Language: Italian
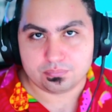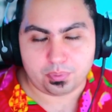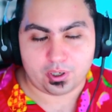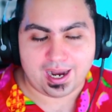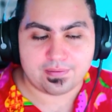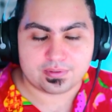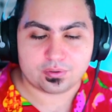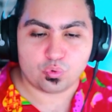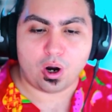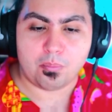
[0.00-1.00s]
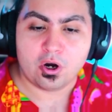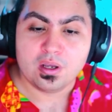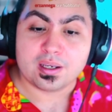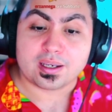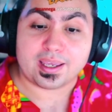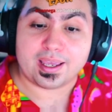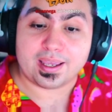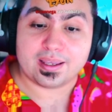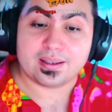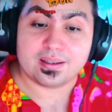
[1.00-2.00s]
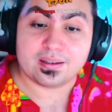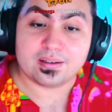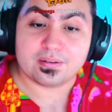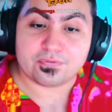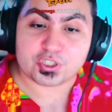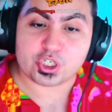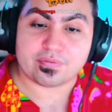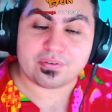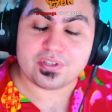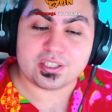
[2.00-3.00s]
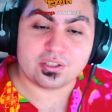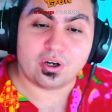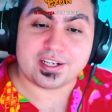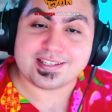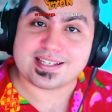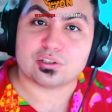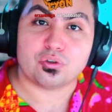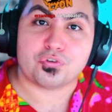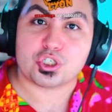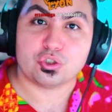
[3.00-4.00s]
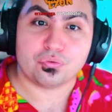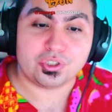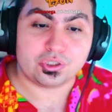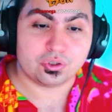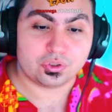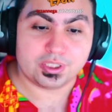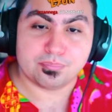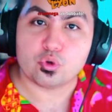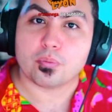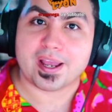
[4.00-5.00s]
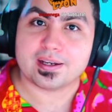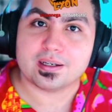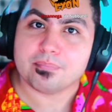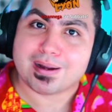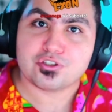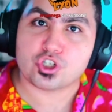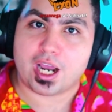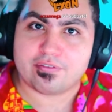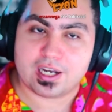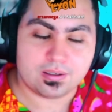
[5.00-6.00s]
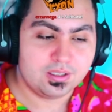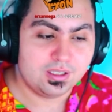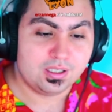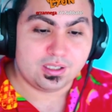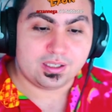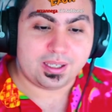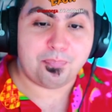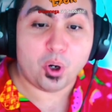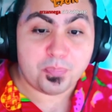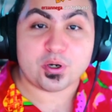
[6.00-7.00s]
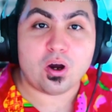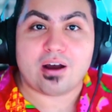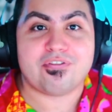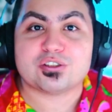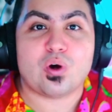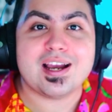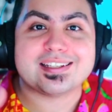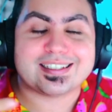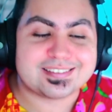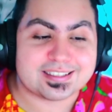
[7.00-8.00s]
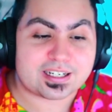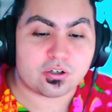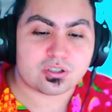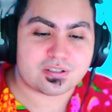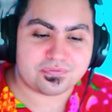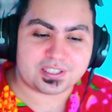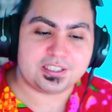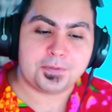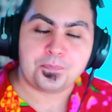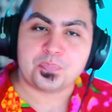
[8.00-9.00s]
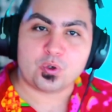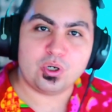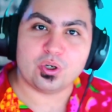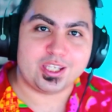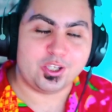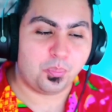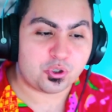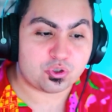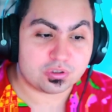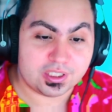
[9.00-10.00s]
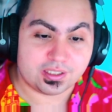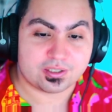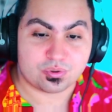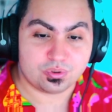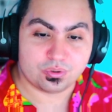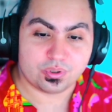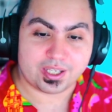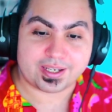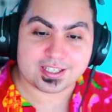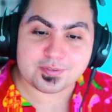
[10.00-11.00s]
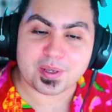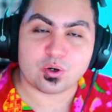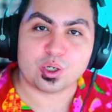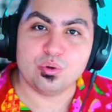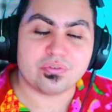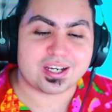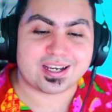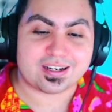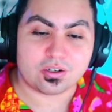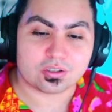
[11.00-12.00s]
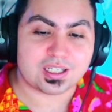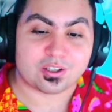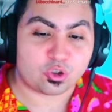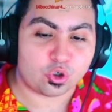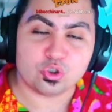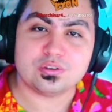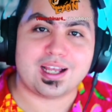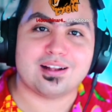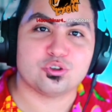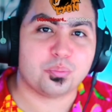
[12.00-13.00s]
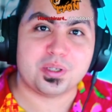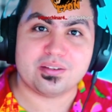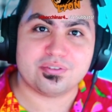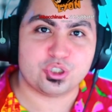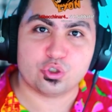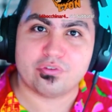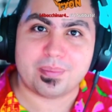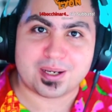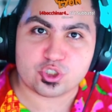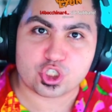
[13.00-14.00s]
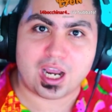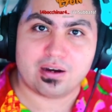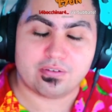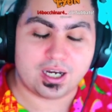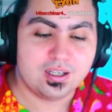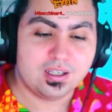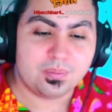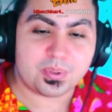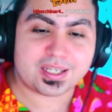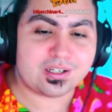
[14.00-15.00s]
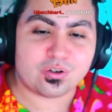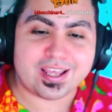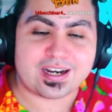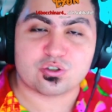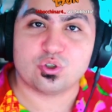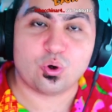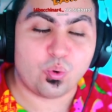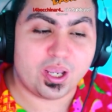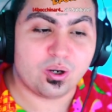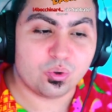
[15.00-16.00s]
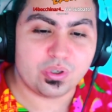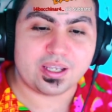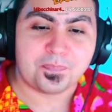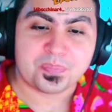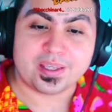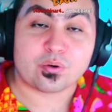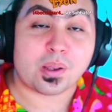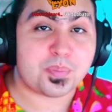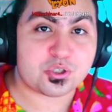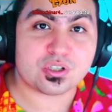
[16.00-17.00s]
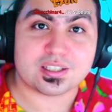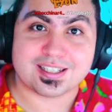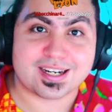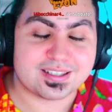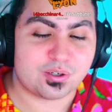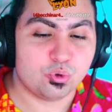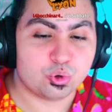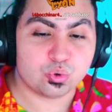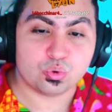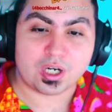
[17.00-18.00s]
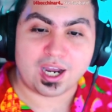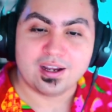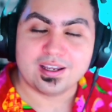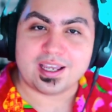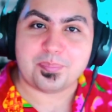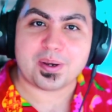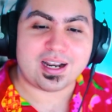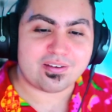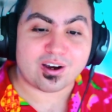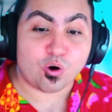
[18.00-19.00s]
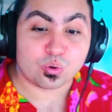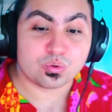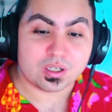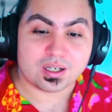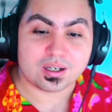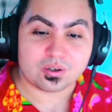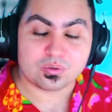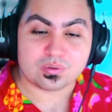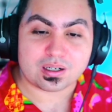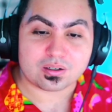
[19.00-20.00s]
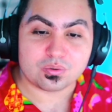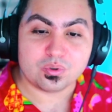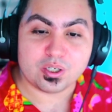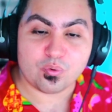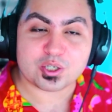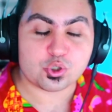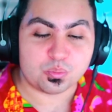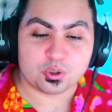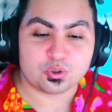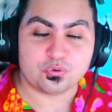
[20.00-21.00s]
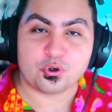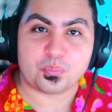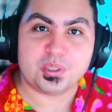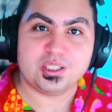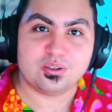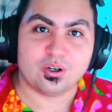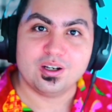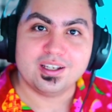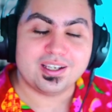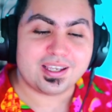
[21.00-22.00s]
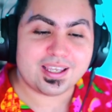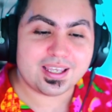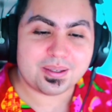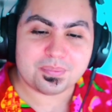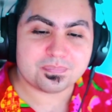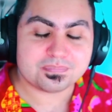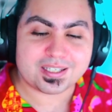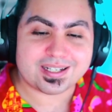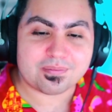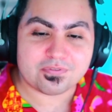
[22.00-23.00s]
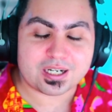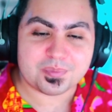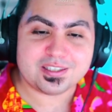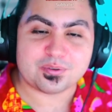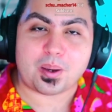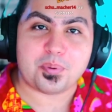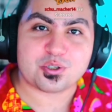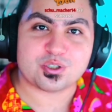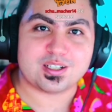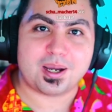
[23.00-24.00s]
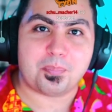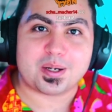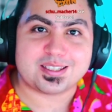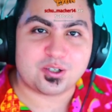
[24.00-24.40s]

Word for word: un po' grande, un uomo, che eh, faceva video, ha iniziato facendo video di mukbang, mangiava, e poi però ha fatto anche tante altre cose. Infatti, quello che io posso dire su di lui è che spero che lui venga ricordato non tanto per i video dove mangiava, perché non era solo quello, lui era una persona di grande cultura e parlava con un, con un, con un linguaggio molto forbito e mm, era veramente una persona